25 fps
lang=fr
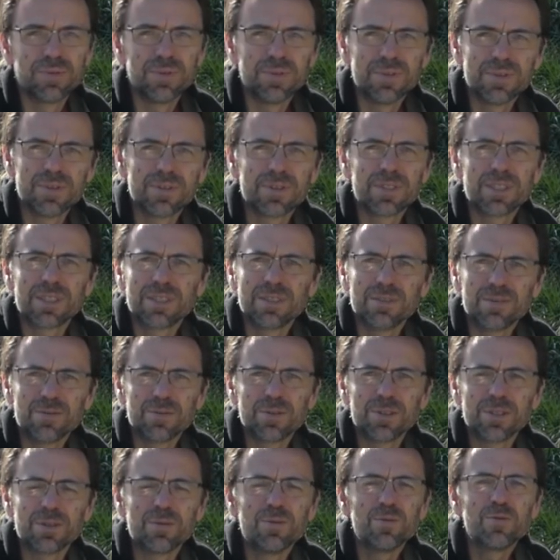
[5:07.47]
Euh, je
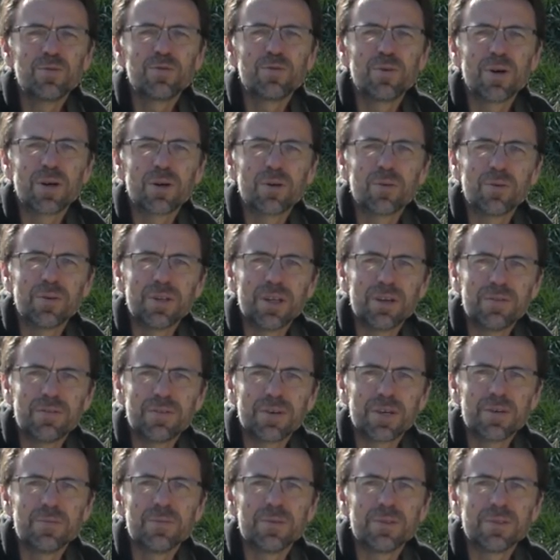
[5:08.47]
veux dire, une fois qu'on a
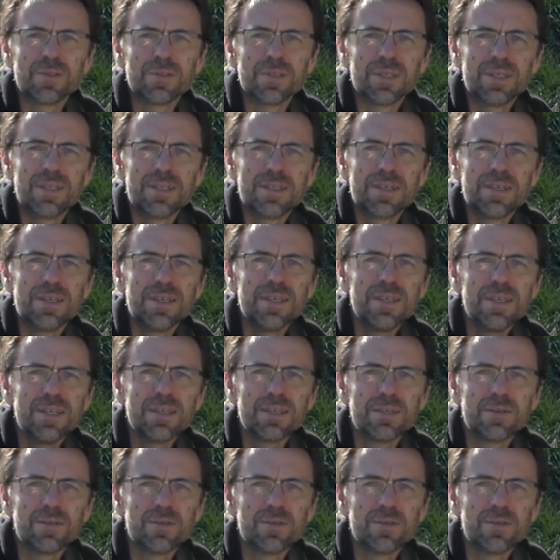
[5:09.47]
vraiment essayé,